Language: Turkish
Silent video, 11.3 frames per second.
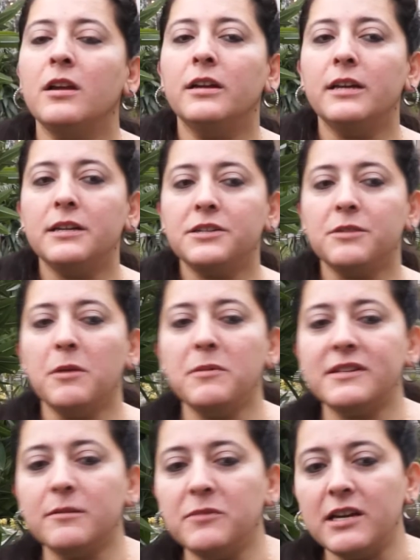Ee, şimdi
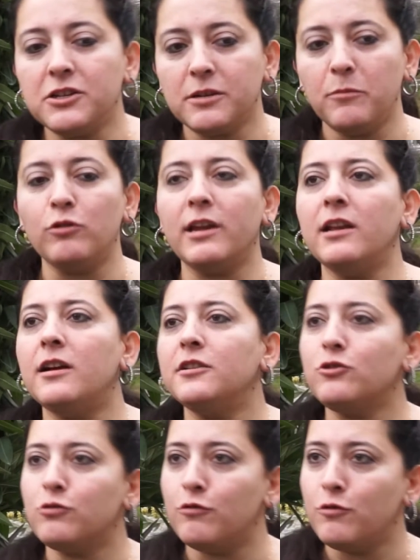bizim değişik
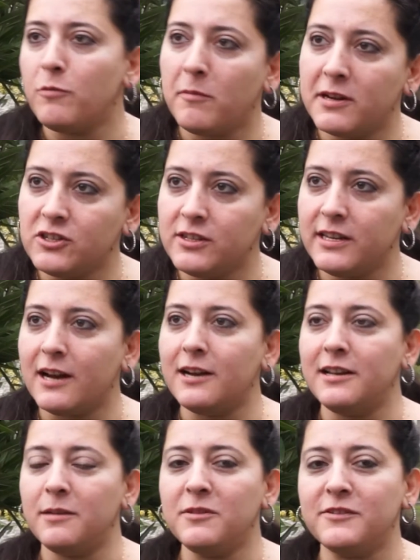bölgelerde showroom amaçlı
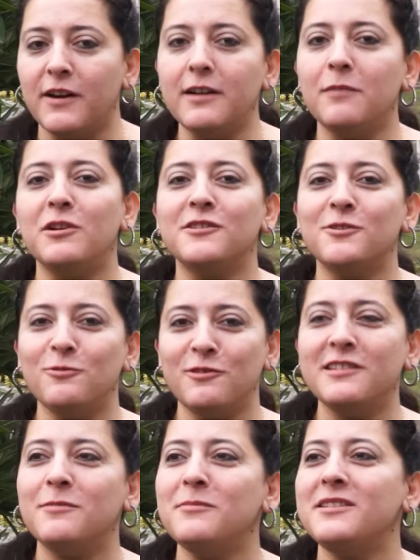yerlerimiz var ama asıl
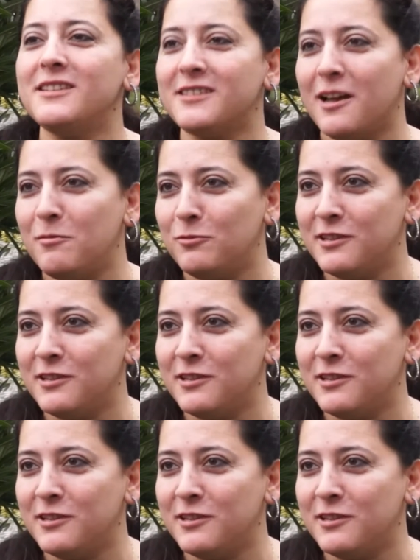üretimimiz İstanbul